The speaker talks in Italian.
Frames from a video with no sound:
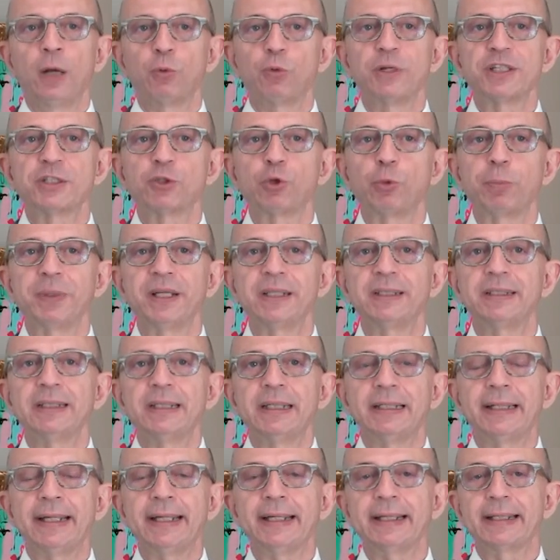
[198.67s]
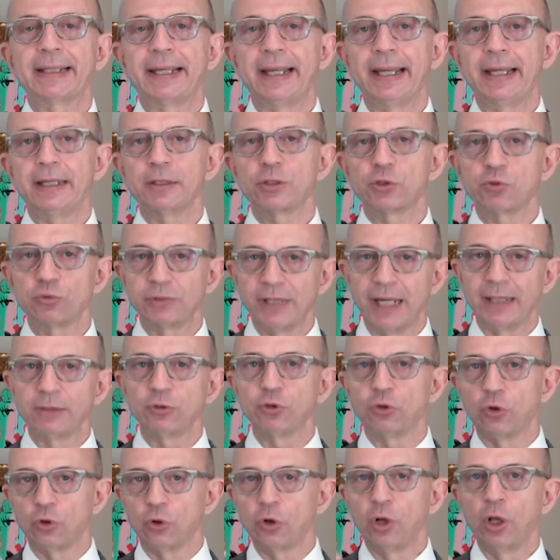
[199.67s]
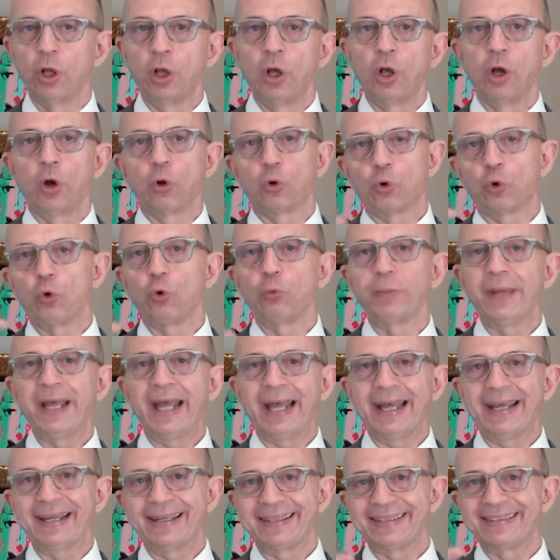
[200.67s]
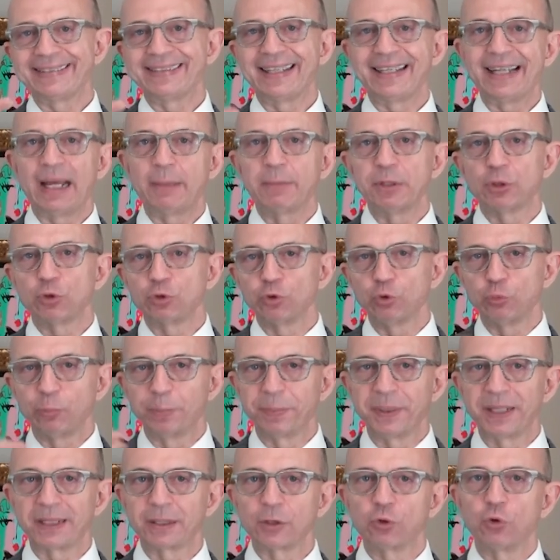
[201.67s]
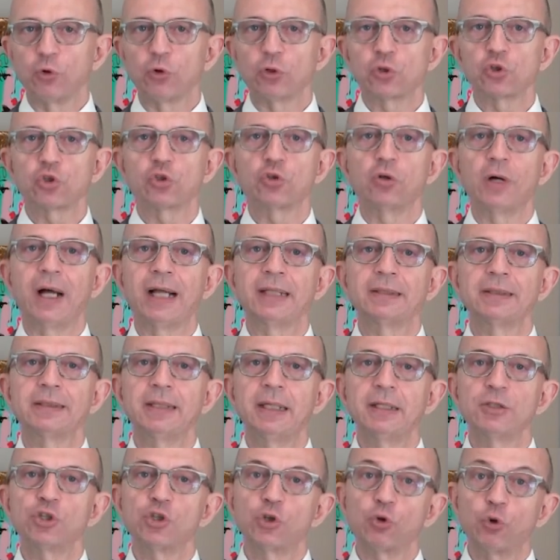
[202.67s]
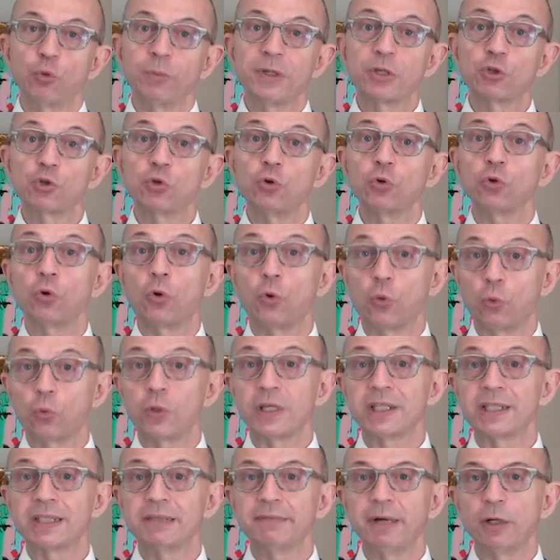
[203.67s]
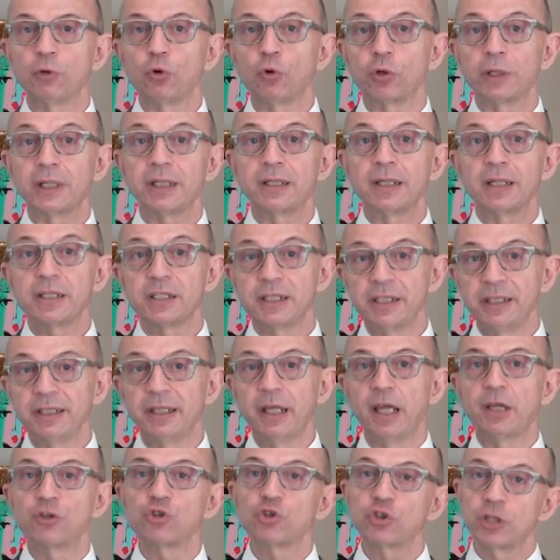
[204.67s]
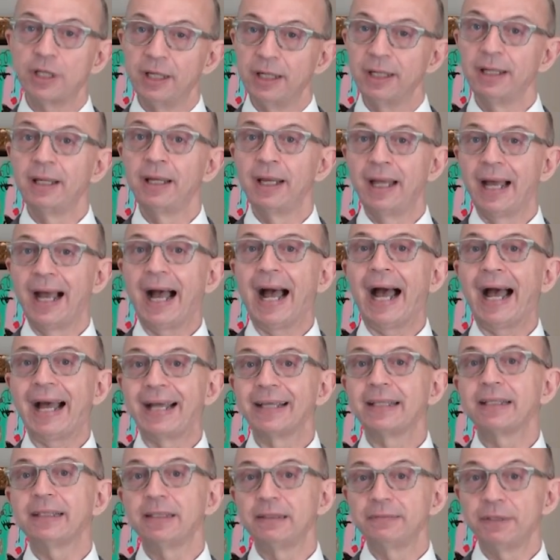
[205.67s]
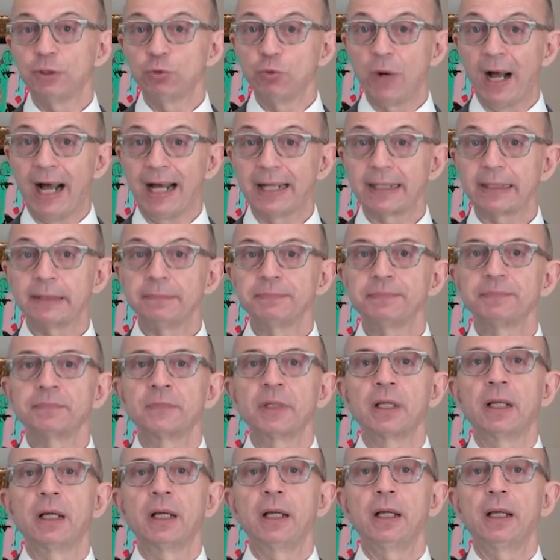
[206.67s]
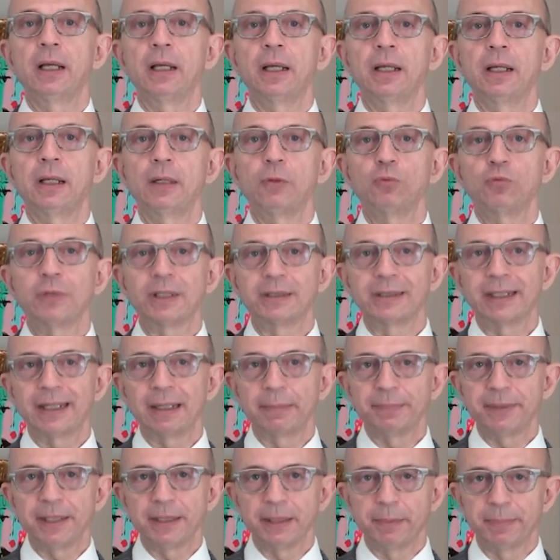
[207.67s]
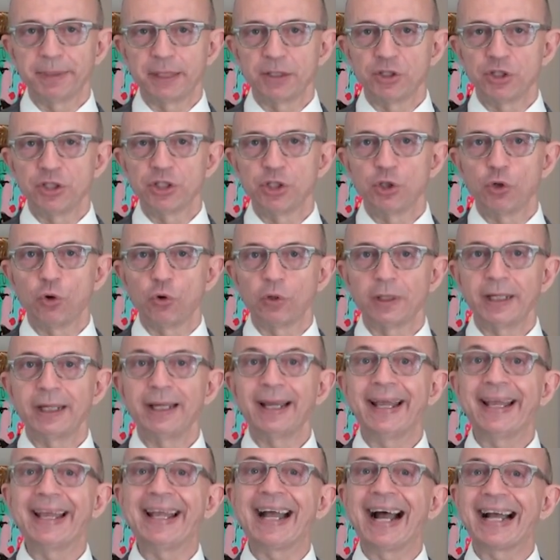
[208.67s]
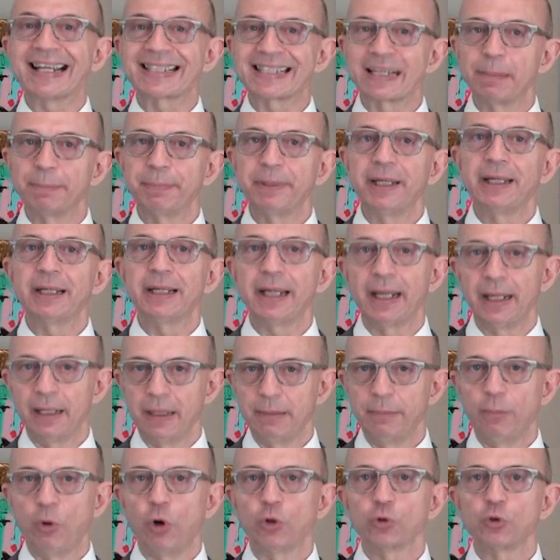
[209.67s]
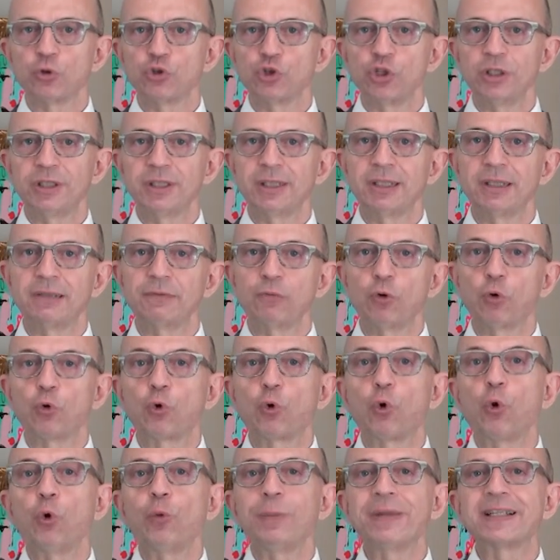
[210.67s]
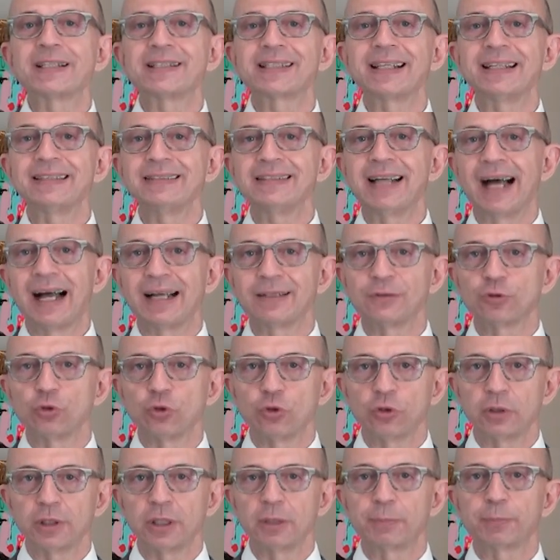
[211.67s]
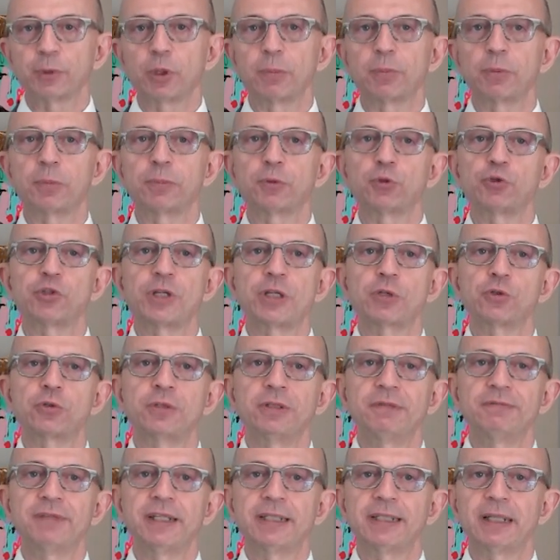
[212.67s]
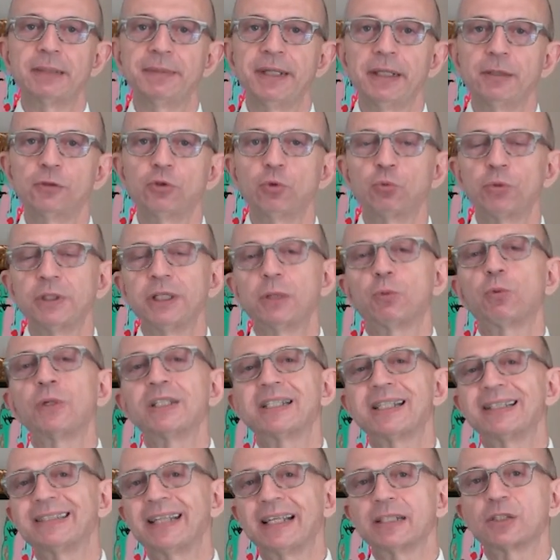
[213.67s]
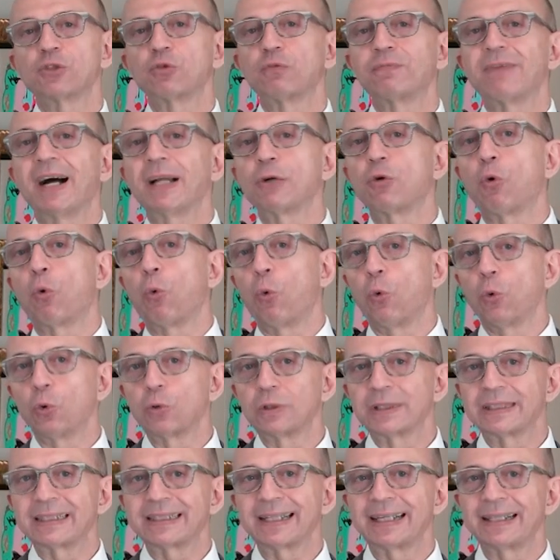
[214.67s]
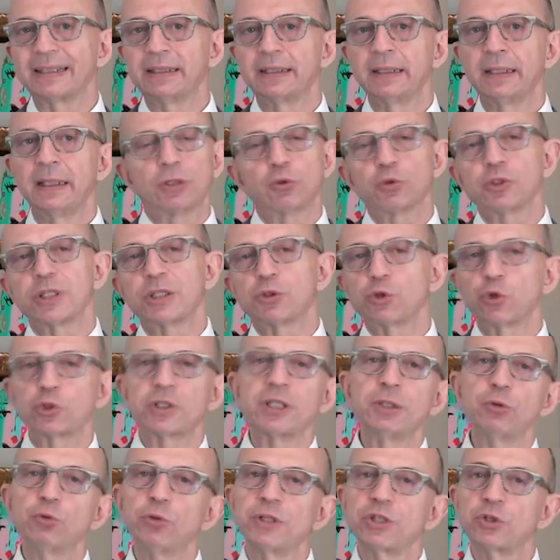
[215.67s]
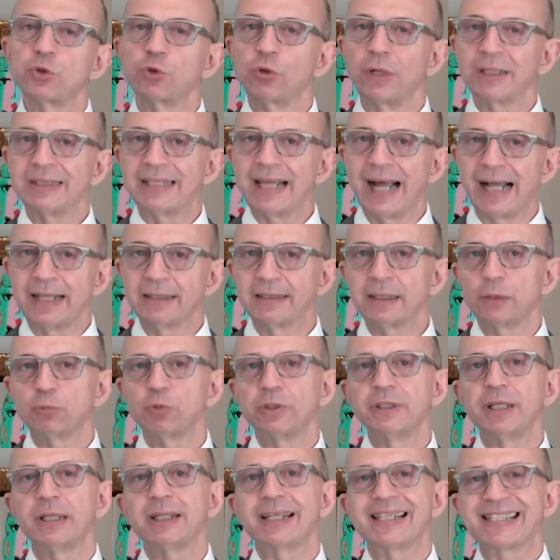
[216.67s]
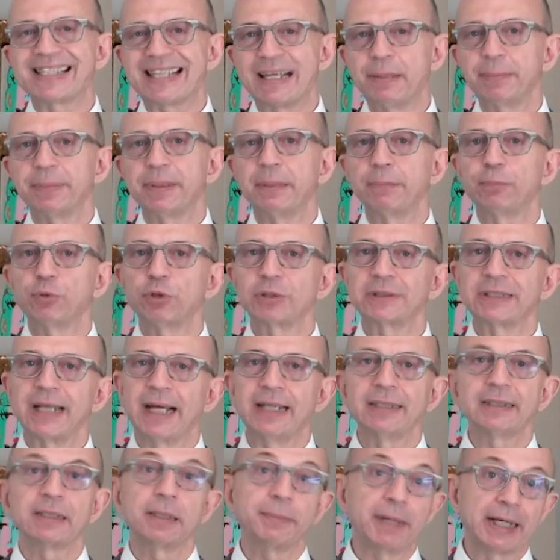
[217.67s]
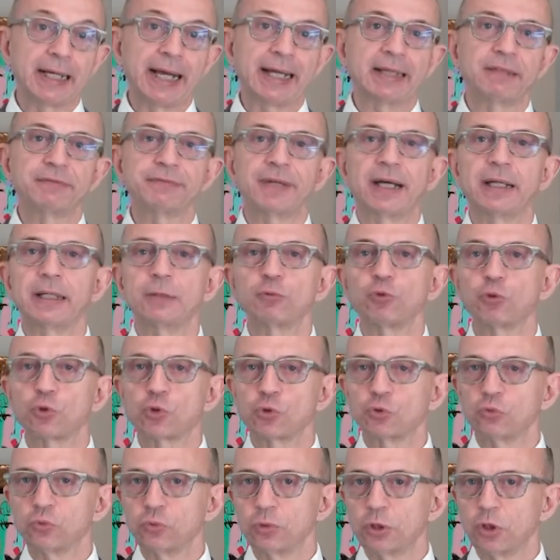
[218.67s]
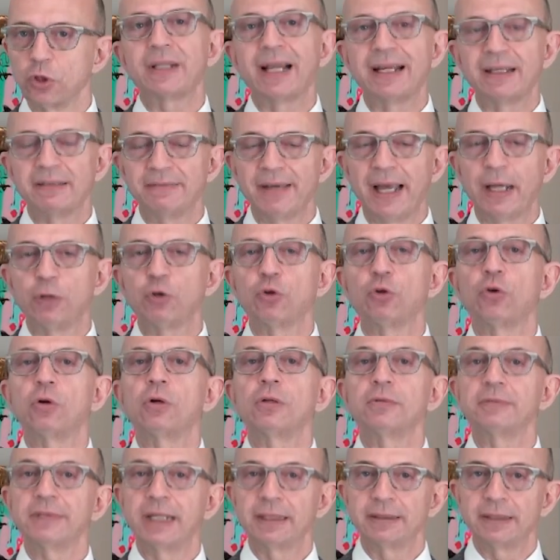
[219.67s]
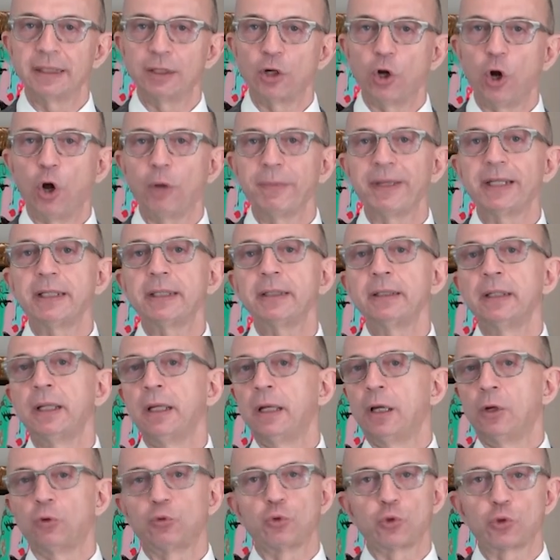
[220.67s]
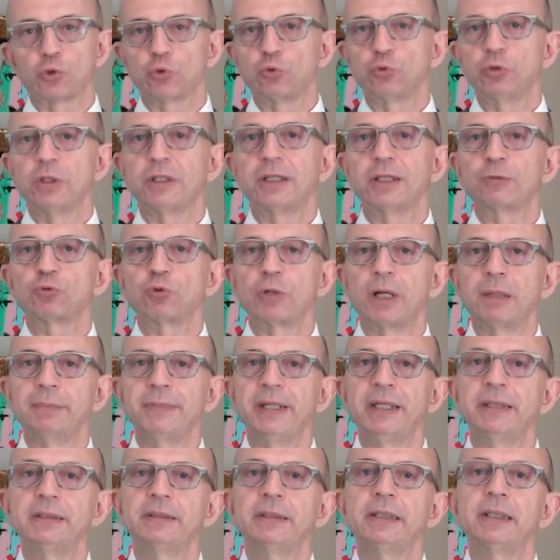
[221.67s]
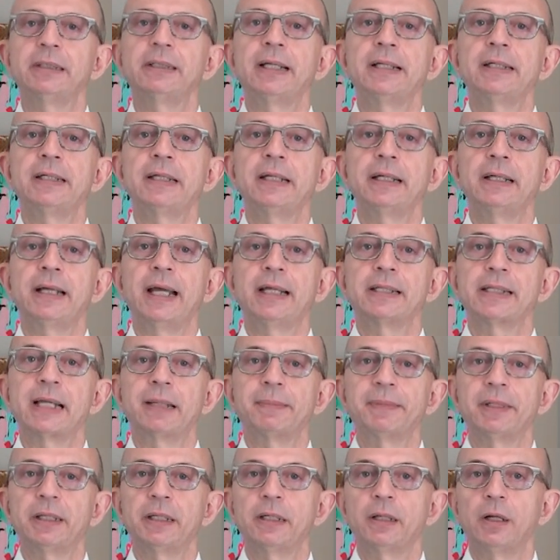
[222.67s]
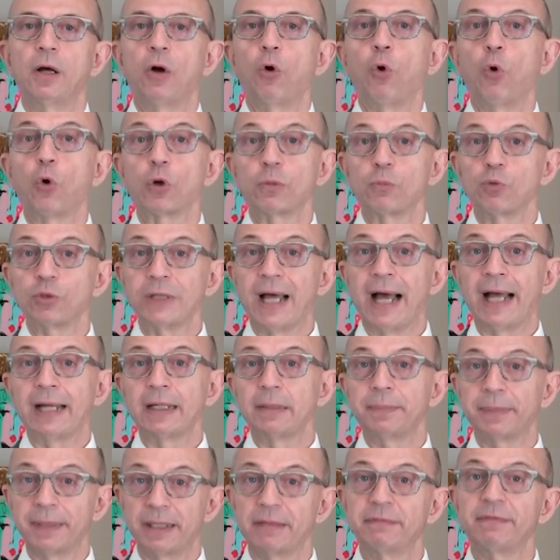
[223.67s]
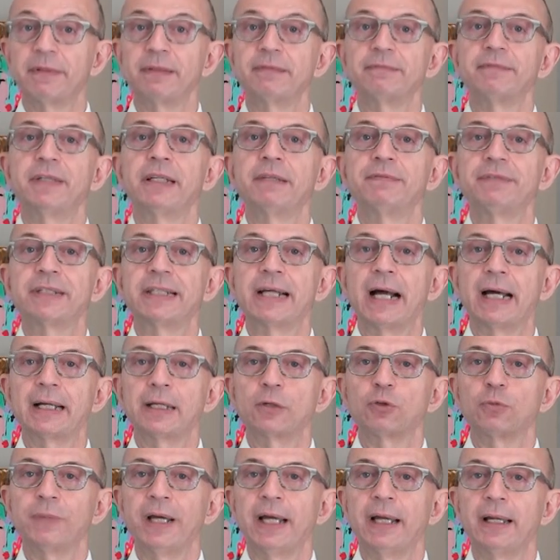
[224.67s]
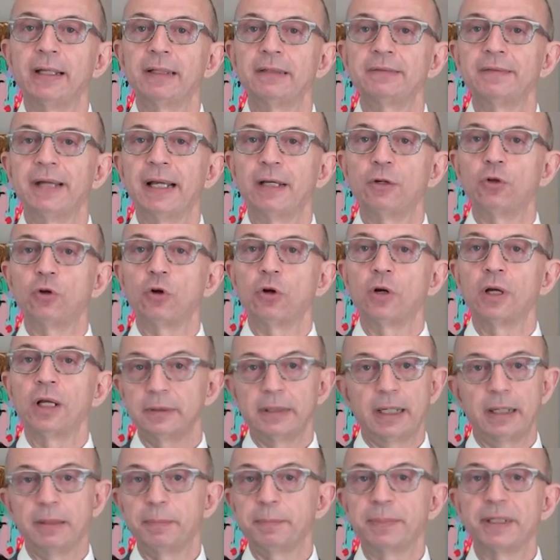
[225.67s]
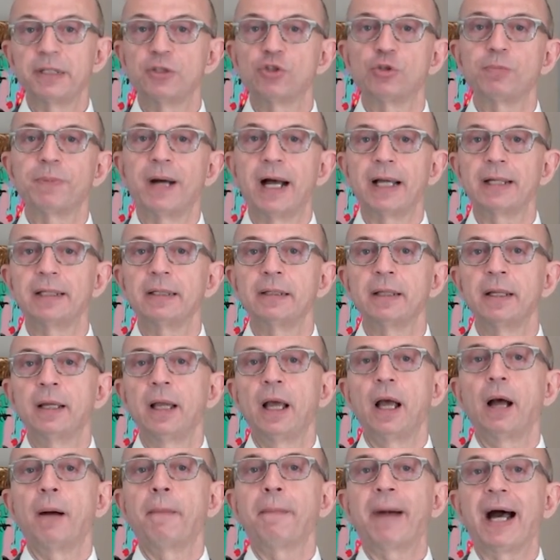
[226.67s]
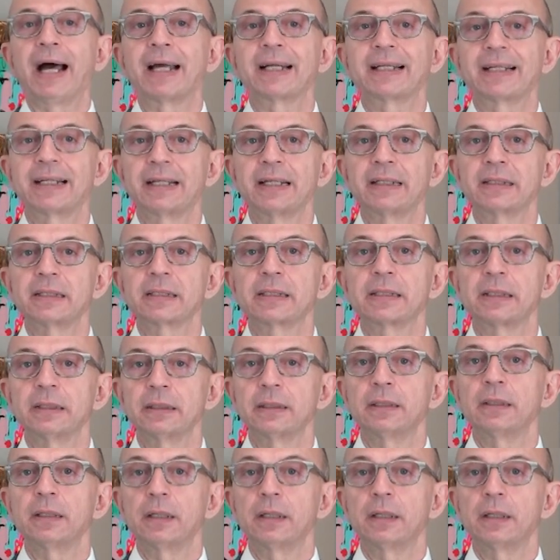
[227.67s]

Questo per dire che studiando com'è nell'ambito di un percorso anti-age come sono questi valori si riesce a individuare eh, una terapia di precisione e a sapere in modo oggettivo come sta andando il proprio processo di invecchiamento. Quindi questi test non vanno oltre, non si sostituiscono agli altri, quindi è sempre importante magari fare uno studio del livello dei telomeri, uno studio naturalmente degli esami ormonali per verificare com'è il livello dei principali markers